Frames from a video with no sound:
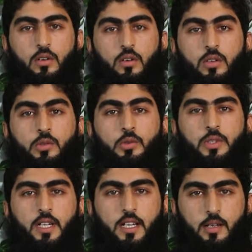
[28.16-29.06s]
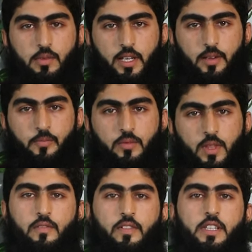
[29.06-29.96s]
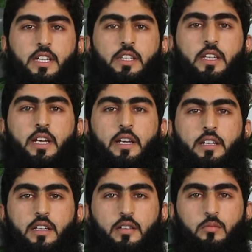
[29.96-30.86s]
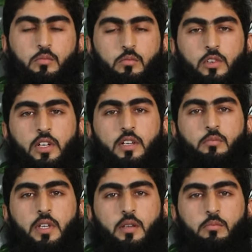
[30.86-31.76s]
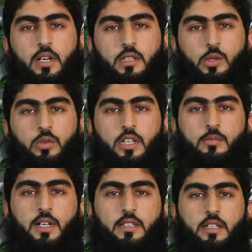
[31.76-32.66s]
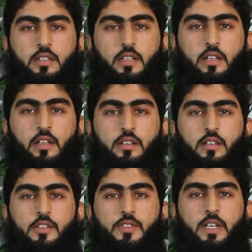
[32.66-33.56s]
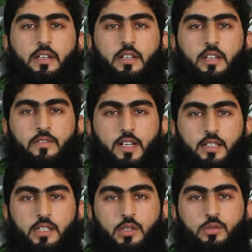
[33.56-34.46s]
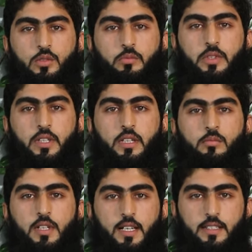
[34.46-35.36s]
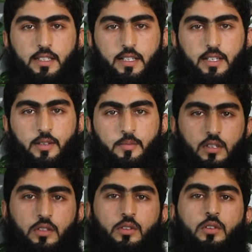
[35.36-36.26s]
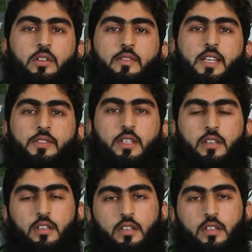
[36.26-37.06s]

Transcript: और दूसरा अब है वजह यह है कि मुल्क में बढ़ती हुई आबादी ने रियल इस्टेट की अफादियत को मज़ीद बढ़ा दिया है जो इन्वेस्टर